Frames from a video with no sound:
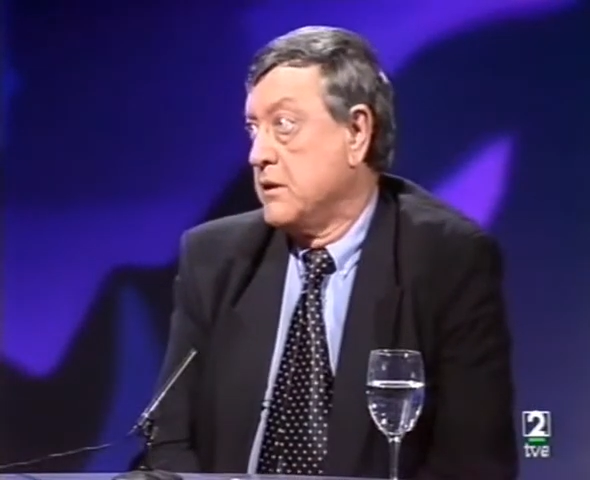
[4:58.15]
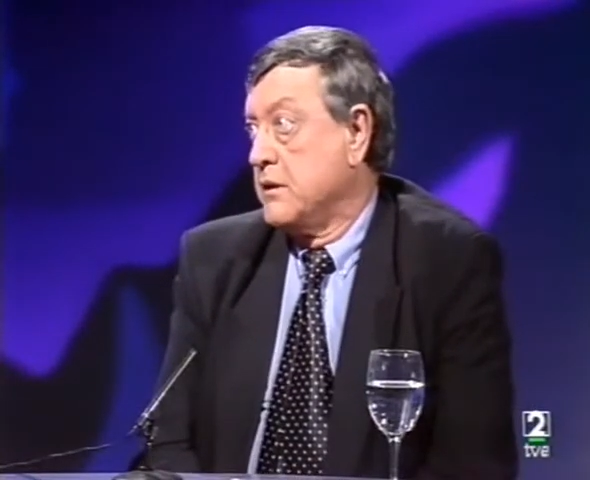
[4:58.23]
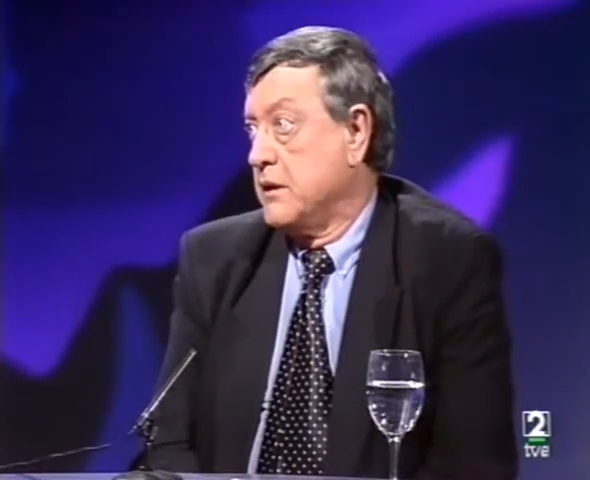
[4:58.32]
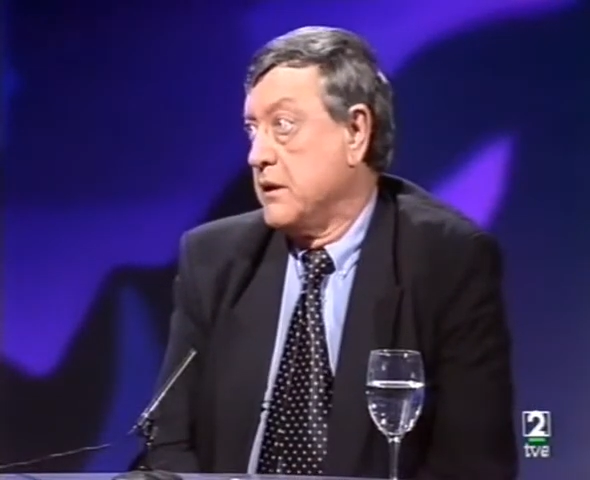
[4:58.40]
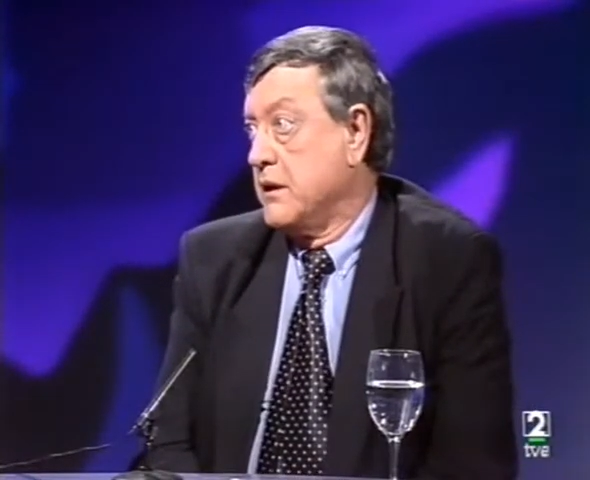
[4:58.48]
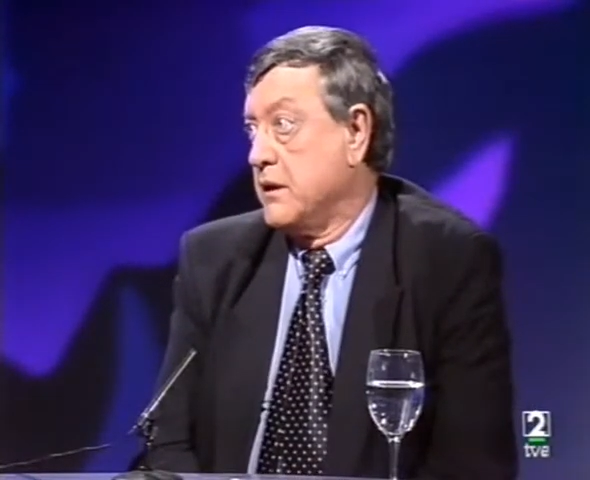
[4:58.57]

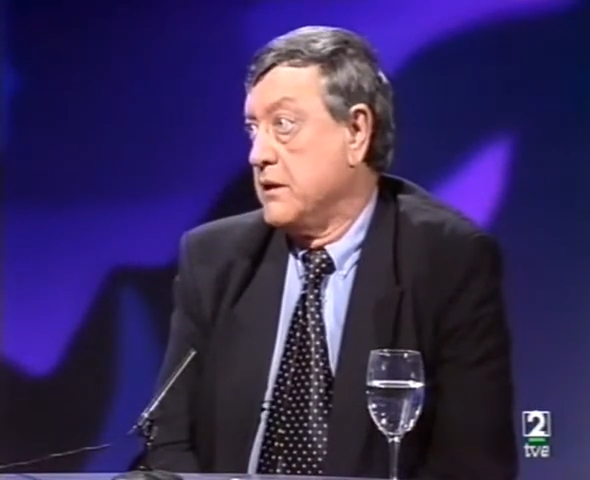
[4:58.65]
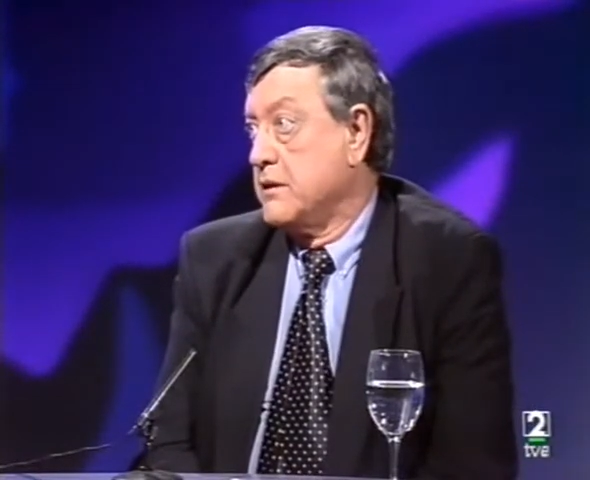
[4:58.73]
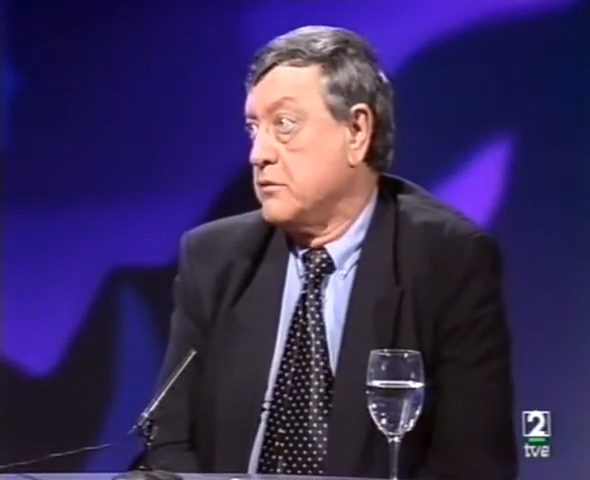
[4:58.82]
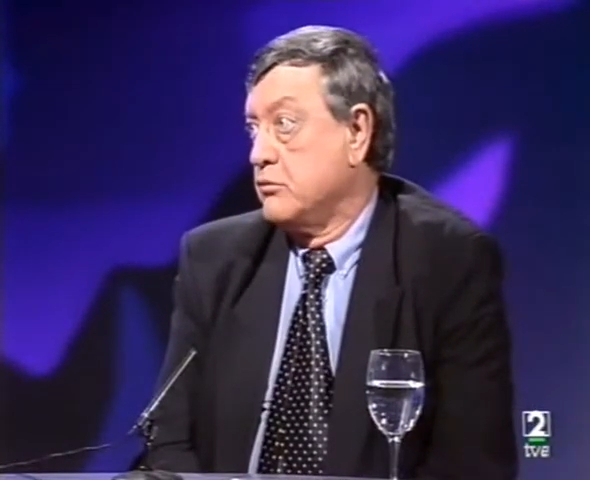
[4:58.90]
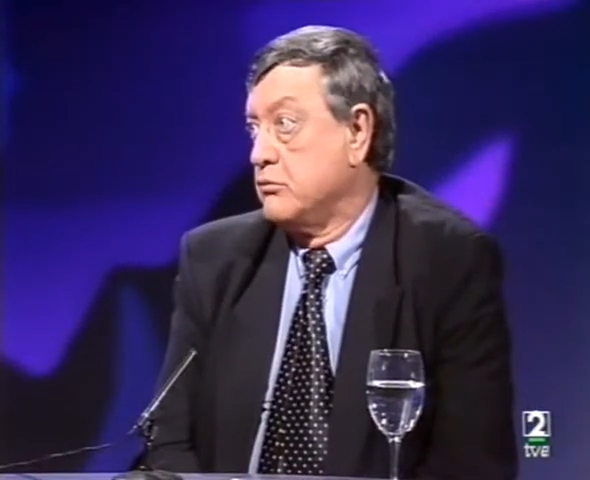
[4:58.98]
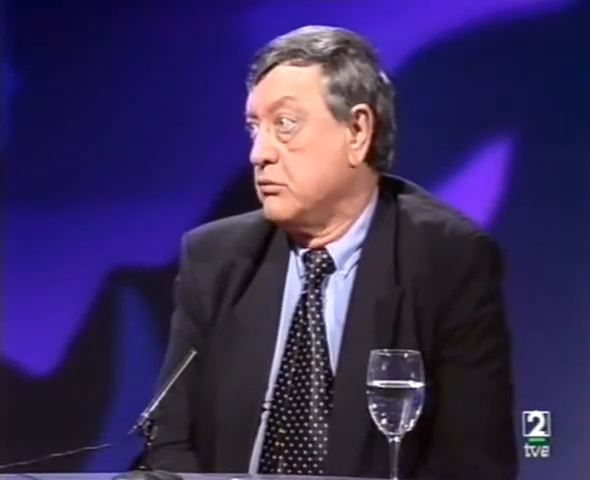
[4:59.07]
de,
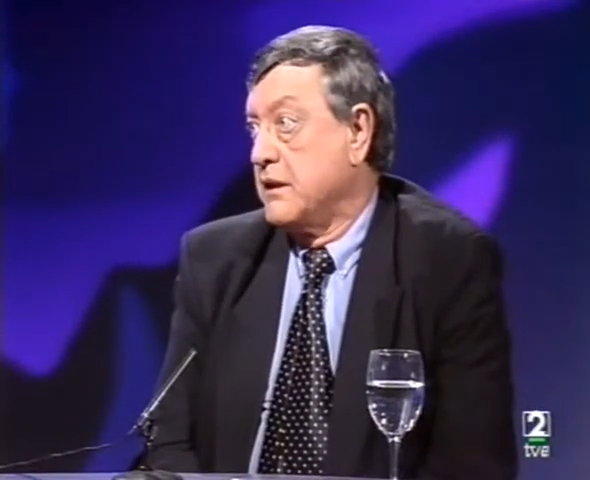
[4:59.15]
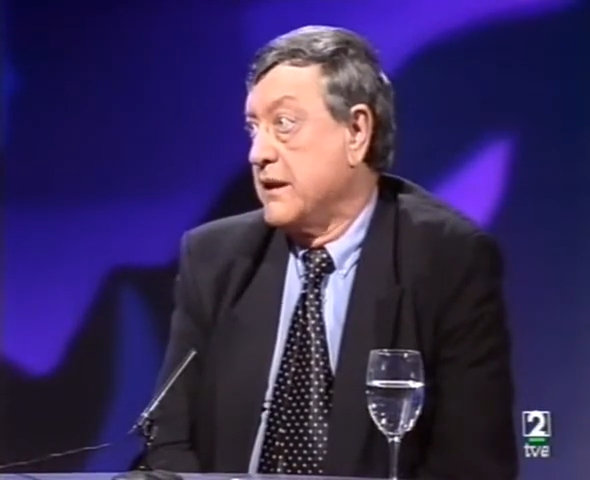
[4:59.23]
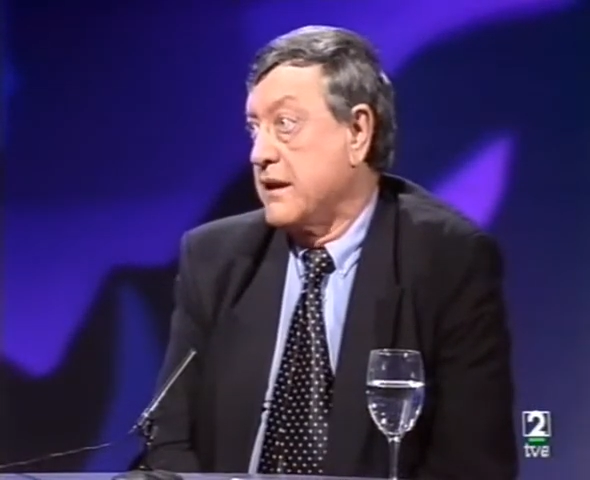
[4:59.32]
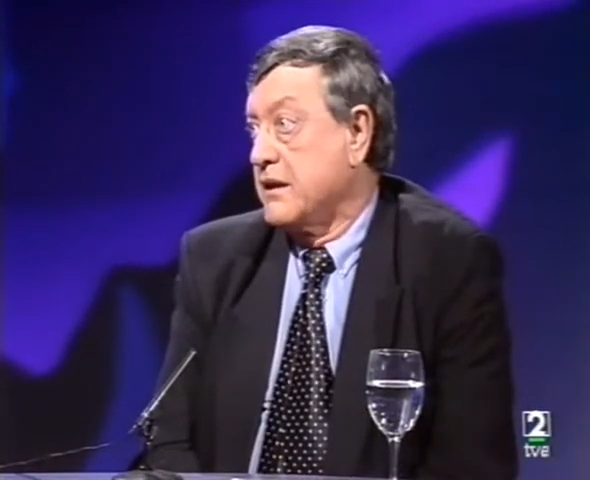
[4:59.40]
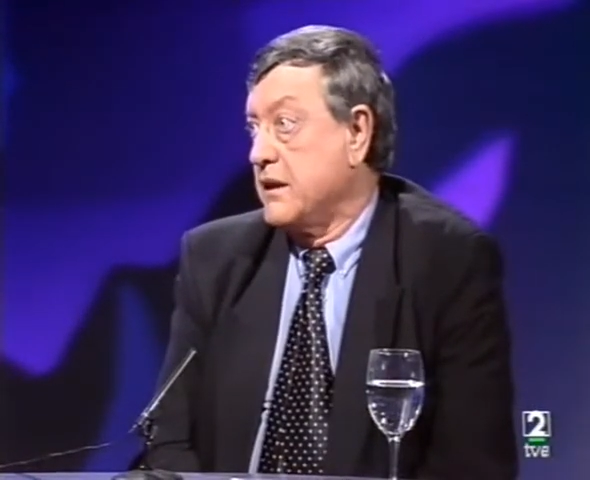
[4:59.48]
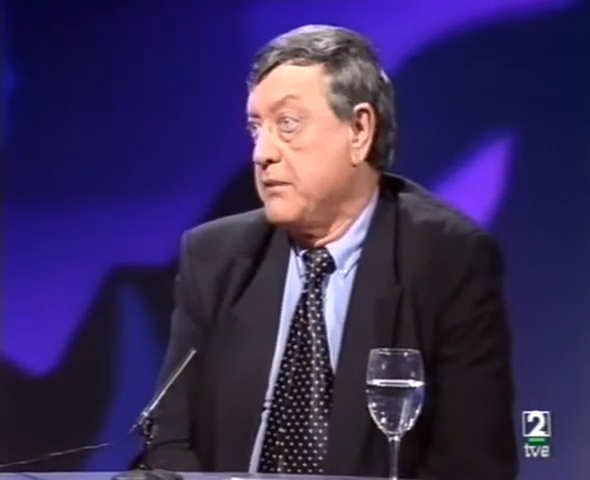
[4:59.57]
de estructura
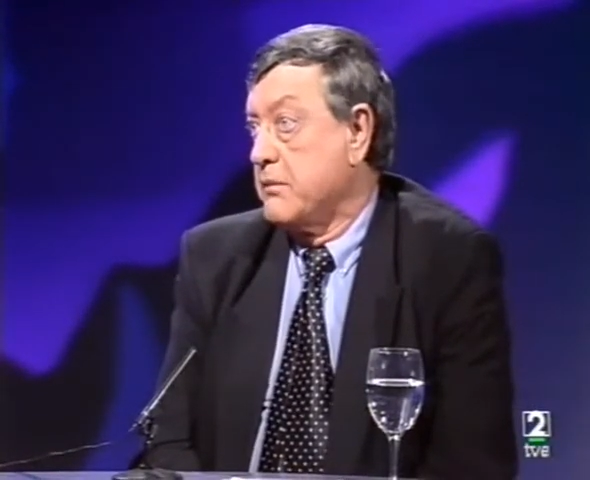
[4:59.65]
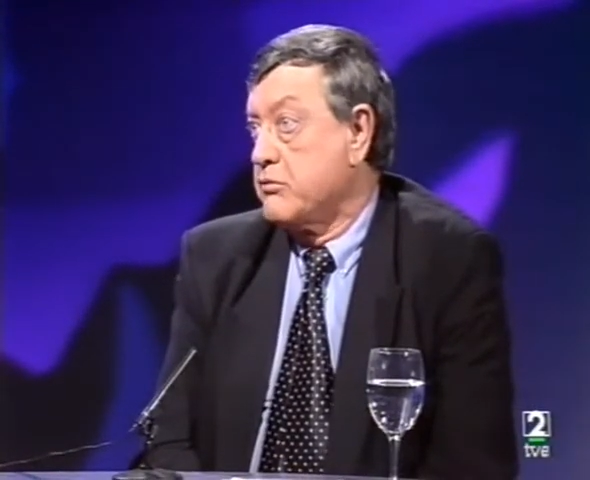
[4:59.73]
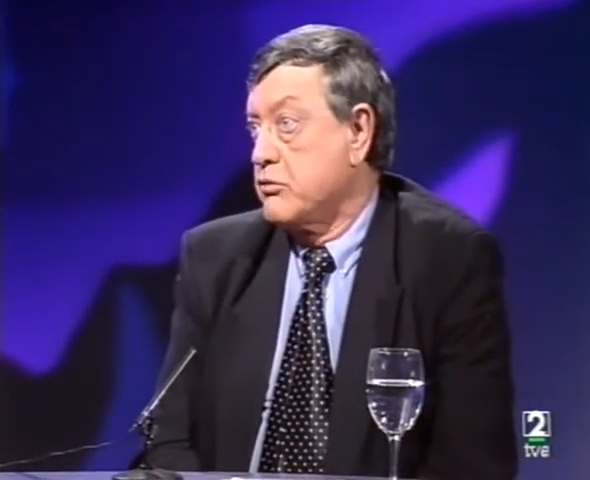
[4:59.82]
narrativa